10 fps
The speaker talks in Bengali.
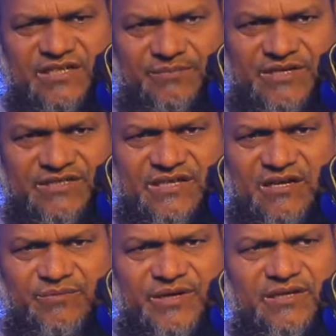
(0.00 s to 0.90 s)
জামিয়া
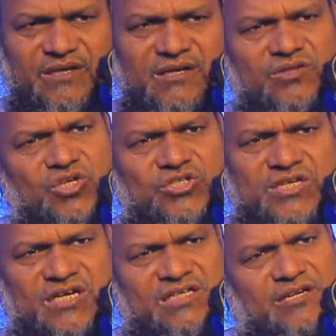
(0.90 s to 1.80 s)
সালাফে দশ
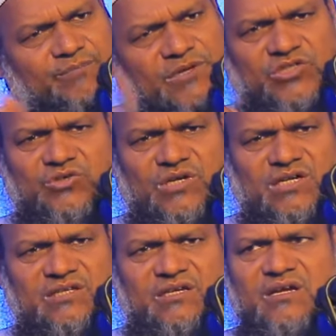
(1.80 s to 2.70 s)
টাকা দেন পাঁচশো টাকা
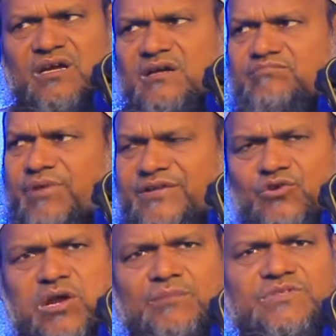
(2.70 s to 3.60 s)
দেন
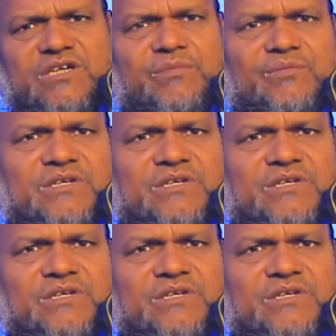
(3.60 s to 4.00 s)
বাইতুল হাম জামে